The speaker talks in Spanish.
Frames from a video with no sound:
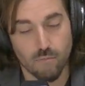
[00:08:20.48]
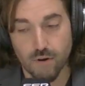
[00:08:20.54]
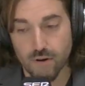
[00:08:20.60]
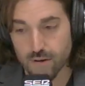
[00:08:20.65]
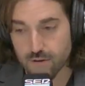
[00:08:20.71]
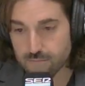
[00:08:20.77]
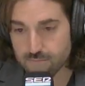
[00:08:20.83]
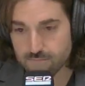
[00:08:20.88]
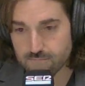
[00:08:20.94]

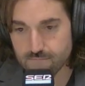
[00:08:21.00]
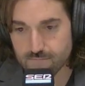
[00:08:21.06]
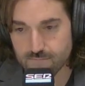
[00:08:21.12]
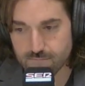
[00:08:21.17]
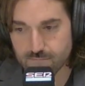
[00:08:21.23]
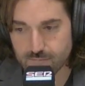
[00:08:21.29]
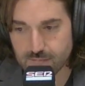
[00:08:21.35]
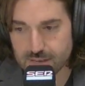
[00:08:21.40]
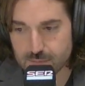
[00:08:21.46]
Bueno,
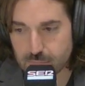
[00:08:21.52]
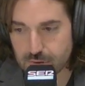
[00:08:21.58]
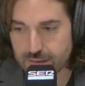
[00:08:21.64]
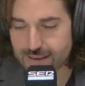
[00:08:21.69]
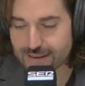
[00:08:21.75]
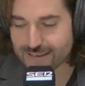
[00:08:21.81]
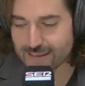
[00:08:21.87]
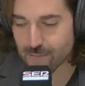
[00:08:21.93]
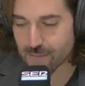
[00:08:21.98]
mm, mis
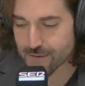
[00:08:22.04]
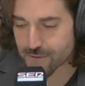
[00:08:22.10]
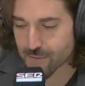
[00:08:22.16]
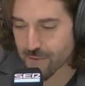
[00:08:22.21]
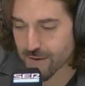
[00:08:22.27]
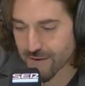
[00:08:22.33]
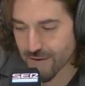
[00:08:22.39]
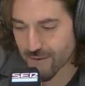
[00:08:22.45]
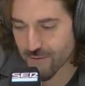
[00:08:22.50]
padres siempre
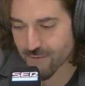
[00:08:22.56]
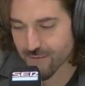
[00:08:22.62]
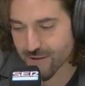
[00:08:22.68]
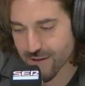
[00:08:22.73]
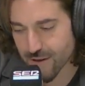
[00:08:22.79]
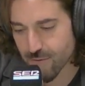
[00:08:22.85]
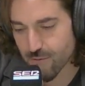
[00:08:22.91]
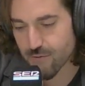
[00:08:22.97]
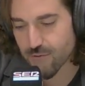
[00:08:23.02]
estuvieron en un
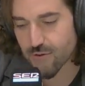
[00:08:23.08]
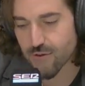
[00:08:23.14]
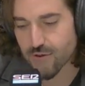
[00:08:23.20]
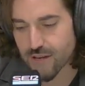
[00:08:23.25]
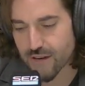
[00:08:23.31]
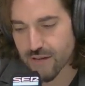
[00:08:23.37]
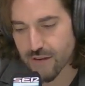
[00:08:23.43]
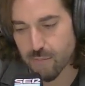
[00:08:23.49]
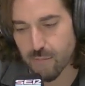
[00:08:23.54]
segundo
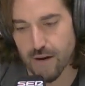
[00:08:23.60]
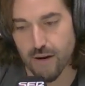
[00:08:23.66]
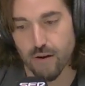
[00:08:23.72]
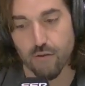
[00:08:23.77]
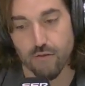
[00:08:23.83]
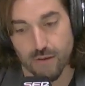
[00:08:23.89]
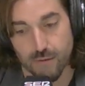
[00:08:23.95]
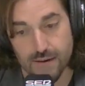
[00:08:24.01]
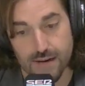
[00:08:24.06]
o tercer
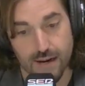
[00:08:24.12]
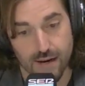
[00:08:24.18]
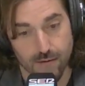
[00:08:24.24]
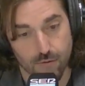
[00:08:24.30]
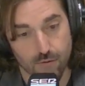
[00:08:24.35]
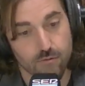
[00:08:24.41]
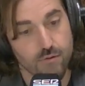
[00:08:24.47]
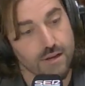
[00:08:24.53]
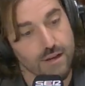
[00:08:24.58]
plano de
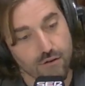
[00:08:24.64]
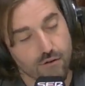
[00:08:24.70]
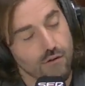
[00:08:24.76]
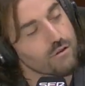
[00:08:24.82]
manera voluntaria.